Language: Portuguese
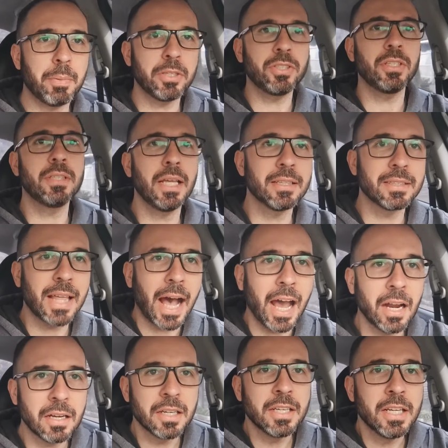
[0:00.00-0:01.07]
para te
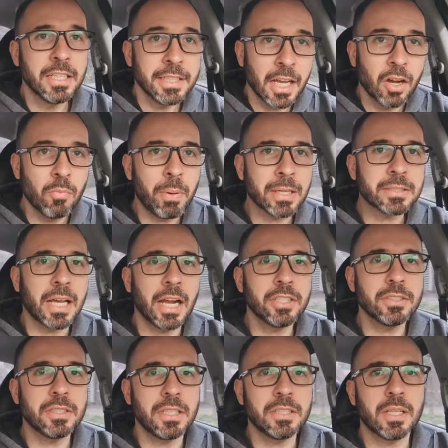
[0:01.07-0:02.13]
tentar não passar
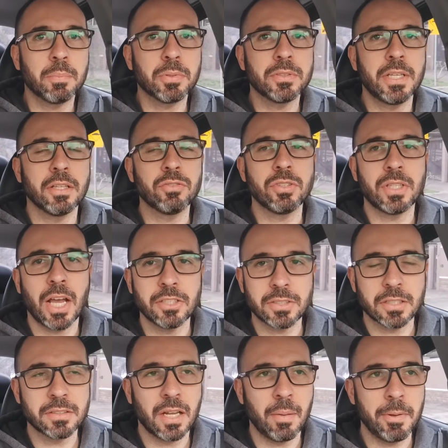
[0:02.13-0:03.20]
de 30% de taxa
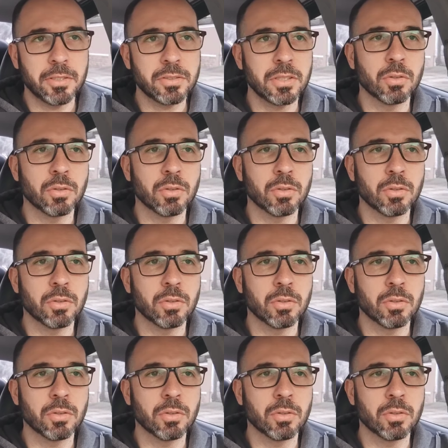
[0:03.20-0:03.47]
de cancelamento,